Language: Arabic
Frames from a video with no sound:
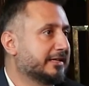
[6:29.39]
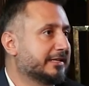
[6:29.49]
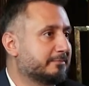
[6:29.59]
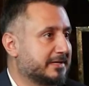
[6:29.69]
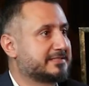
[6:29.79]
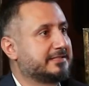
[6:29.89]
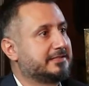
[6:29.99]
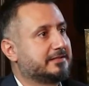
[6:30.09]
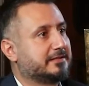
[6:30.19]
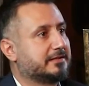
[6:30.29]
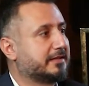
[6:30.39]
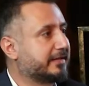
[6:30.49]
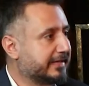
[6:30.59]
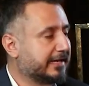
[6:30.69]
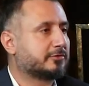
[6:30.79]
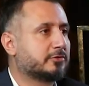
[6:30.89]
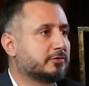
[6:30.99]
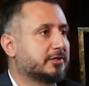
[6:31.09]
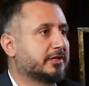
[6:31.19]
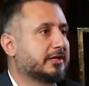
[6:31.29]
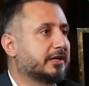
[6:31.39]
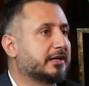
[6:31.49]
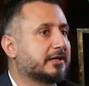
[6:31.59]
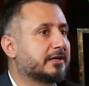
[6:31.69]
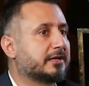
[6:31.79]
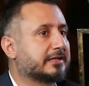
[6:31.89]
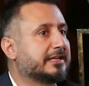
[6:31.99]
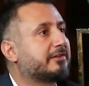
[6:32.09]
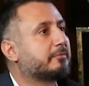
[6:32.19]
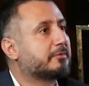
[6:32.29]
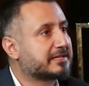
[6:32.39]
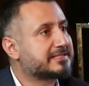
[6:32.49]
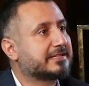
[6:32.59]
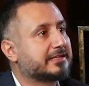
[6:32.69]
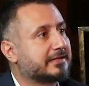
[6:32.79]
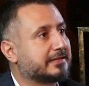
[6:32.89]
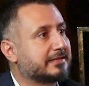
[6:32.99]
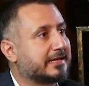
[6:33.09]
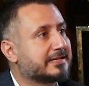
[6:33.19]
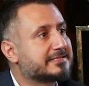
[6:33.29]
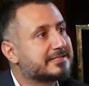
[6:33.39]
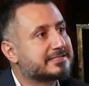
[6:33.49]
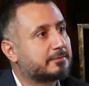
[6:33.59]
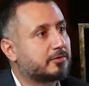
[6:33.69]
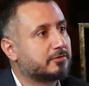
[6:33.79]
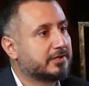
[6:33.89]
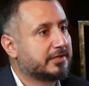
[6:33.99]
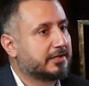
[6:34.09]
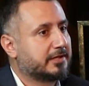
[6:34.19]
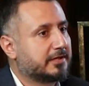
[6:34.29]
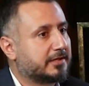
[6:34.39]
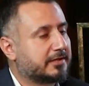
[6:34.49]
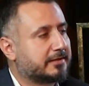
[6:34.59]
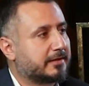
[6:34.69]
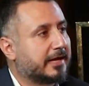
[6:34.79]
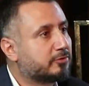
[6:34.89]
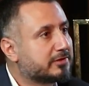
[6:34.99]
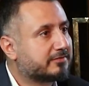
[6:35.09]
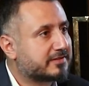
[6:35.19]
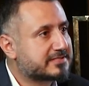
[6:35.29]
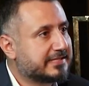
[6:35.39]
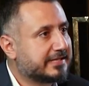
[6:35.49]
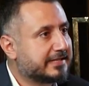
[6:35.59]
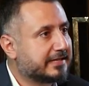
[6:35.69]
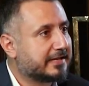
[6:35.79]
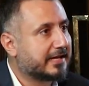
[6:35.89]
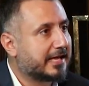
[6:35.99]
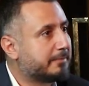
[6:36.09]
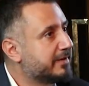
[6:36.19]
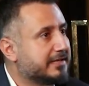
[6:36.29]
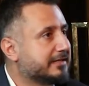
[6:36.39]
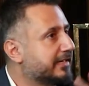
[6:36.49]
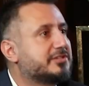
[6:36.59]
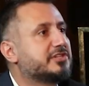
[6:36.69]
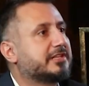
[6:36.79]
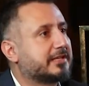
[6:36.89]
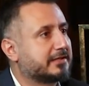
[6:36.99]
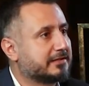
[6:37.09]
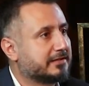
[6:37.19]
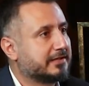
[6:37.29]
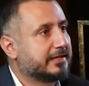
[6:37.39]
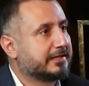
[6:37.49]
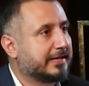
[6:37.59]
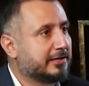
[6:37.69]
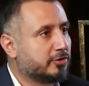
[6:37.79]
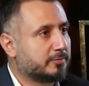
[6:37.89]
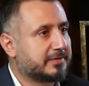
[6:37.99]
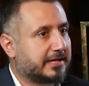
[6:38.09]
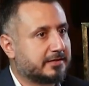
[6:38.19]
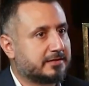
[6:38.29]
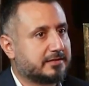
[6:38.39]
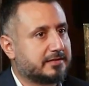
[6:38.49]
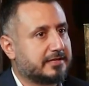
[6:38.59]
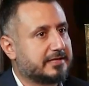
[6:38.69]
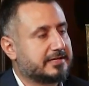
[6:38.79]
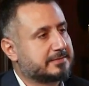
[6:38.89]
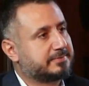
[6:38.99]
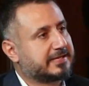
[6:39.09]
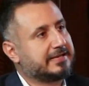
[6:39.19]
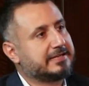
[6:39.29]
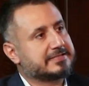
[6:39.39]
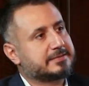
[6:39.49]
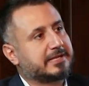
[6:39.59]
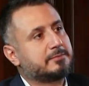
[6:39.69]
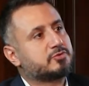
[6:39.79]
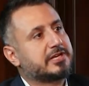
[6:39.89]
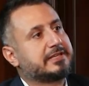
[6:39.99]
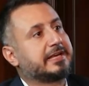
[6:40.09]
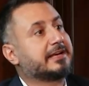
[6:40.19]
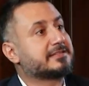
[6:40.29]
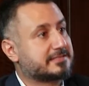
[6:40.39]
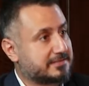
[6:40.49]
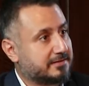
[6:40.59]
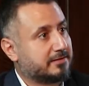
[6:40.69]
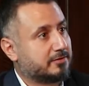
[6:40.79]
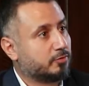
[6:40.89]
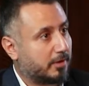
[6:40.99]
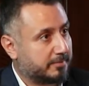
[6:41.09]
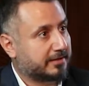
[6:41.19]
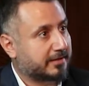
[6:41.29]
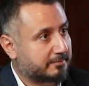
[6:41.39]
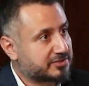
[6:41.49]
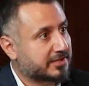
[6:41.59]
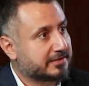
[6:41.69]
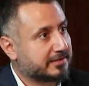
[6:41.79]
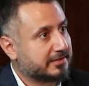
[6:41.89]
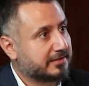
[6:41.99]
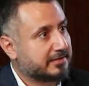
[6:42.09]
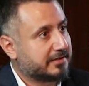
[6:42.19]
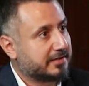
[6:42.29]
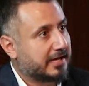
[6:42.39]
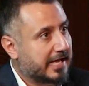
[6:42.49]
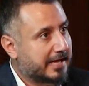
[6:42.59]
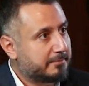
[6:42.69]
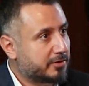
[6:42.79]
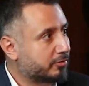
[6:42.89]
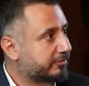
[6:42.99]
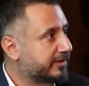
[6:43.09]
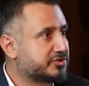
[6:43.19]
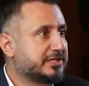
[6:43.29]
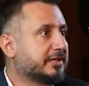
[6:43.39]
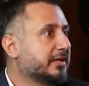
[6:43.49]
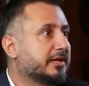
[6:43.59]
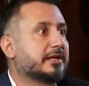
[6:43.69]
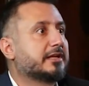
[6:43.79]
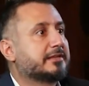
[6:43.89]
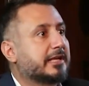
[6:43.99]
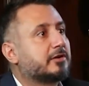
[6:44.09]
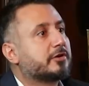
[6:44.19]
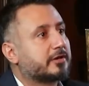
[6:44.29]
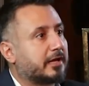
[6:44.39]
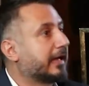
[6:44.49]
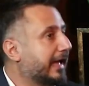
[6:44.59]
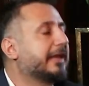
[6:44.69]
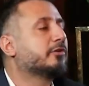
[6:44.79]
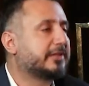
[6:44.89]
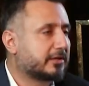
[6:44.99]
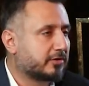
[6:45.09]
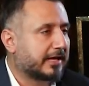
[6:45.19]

الممثل رياحته آه كيف عم يمثل الاحساس تبعه آه هدول التفاصيل هن قبل كل شيء ثاني يعني اليوم نحن اذا بتخلي اذا بتخلي المشاهد يحس هو عم يحضر مشهد اهم من انه تفرجيه ديكور حلو الديكور